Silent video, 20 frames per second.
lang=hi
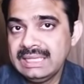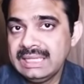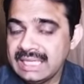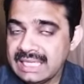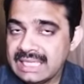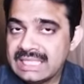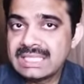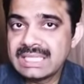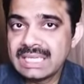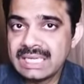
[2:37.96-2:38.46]

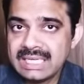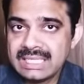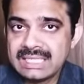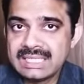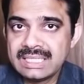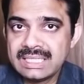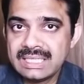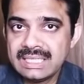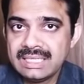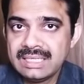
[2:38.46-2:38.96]
तेज़ चलने
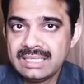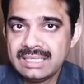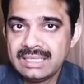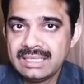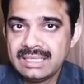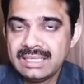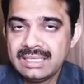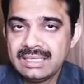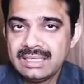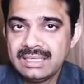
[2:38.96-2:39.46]
से
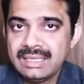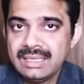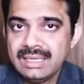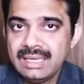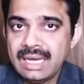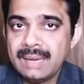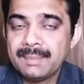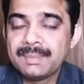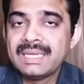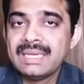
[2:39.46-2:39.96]

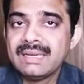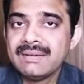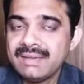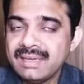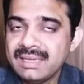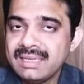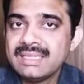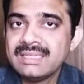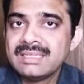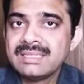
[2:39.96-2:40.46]
आपकी
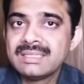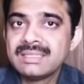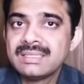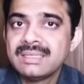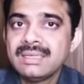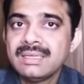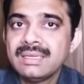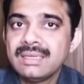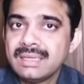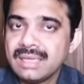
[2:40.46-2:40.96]
अवेयरनेस
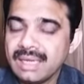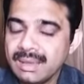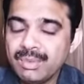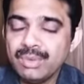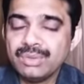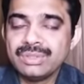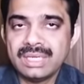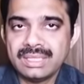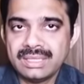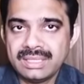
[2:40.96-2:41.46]
कम
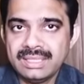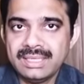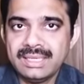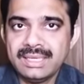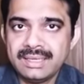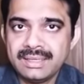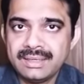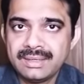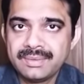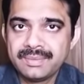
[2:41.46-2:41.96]
हो जाती है